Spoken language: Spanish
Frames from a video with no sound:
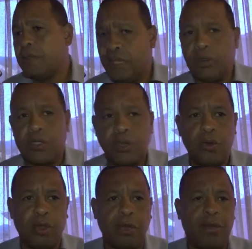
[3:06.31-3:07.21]
Estoy
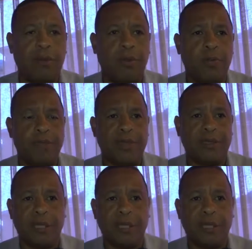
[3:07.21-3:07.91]
seguro que vamos a